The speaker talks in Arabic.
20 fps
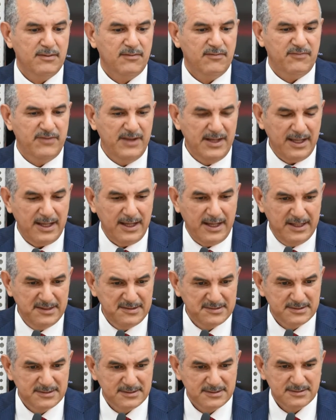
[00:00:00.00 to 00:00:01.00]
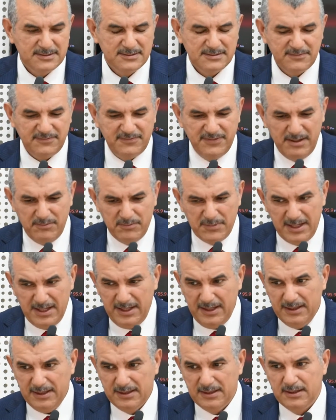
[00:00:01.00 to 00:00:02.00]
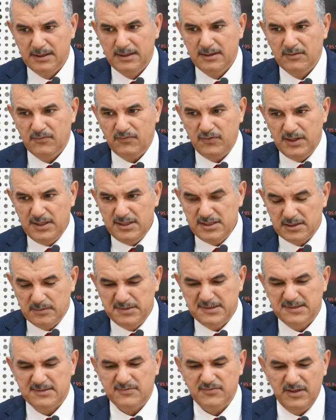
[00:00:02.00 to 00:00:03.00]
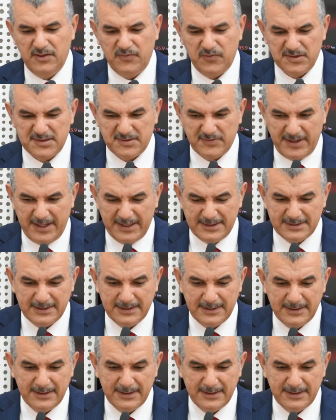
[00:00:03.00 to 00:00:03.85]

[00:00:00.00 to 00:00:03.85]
في الغاز في الملح في الجبس في الفوسفات